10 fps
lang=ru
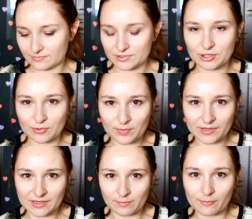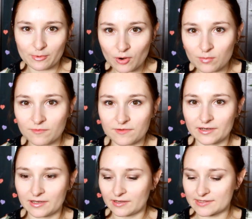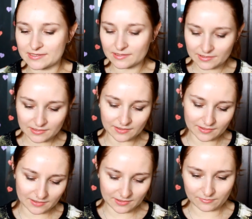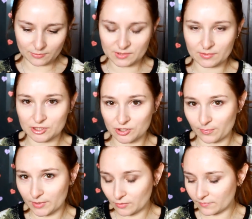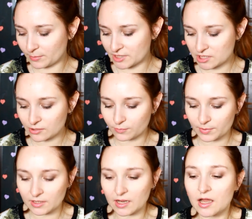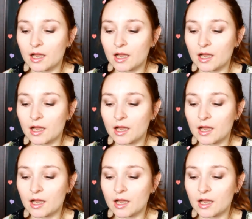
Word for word: чтобы их попробовали, оценили и, в общем-то, чтобы потом вы пришли, купили